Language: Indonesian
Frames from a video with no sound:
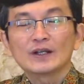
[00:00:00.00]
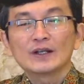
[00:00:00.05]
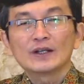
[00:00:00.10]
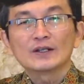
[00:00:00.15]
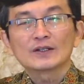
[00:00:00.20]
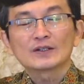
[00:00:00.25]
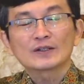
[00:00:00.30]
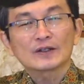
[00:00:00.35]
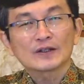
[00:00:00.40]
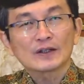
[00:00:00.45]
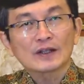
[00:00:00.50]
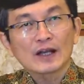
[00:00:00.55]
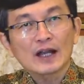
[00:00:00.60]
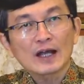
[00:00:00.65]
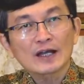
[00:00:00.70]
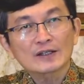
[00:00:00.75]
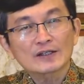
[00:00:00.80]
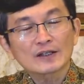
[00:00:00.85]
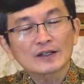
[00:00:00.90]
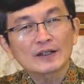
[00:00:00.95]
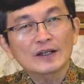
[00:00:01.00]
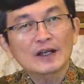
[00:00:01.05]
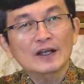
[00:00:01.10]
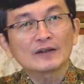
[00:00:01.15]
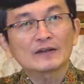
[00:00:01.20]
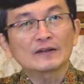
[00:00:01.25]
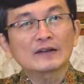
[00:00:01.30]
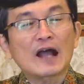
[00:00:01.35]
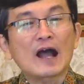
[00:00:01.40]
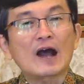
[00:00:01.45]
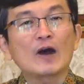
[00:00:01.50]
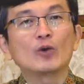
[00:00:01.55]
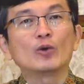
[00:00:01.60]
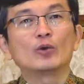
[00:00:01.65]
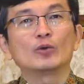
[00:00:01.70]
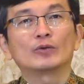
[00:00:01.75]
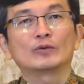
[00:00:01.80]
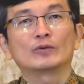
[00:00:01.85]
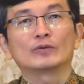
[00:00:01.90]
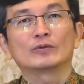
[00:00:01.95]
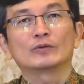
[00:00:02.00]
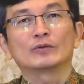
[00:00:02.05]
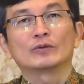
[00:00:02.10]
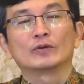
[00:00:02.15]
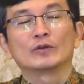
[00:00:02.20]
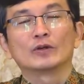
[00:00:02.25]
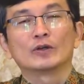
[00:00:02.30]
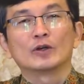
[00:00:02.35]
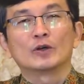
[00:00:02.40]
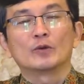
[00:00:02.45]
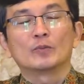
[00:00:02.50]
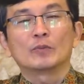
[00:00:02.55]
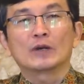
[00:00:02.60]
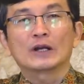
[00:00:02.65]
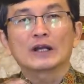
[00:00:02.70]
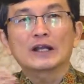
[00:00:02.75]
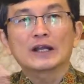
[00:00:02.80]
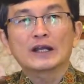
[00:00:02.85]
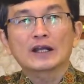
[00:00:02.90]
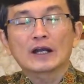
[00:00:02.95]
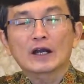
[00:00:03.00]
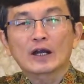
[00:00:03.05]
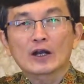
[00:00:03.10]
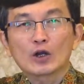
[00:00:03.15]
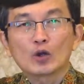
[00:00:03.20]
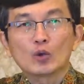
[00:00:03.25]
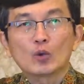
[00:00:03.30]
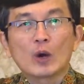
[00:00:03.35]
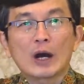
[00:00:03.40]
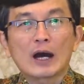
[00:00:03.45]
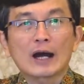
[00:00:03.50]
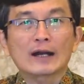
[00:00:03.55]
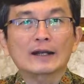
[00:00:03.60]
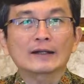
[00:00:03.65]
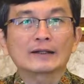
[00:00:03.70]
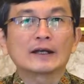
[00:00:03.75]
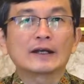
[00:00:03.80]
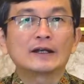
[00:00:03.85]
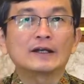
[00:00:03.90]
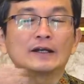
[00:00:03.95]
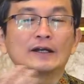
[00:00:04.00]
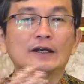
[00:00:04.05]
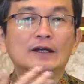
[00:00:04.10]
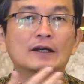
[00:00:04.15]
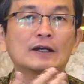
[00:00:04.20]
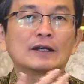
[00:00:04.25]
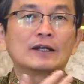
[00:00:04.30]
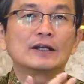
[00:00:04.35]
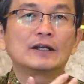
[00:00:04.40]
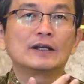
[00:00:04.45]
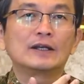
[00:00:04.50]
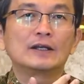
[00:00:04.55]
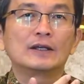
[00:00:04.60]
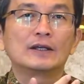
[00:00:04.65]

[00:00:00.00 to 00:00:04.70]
setelah sekian tahun mereka keluar dari negeri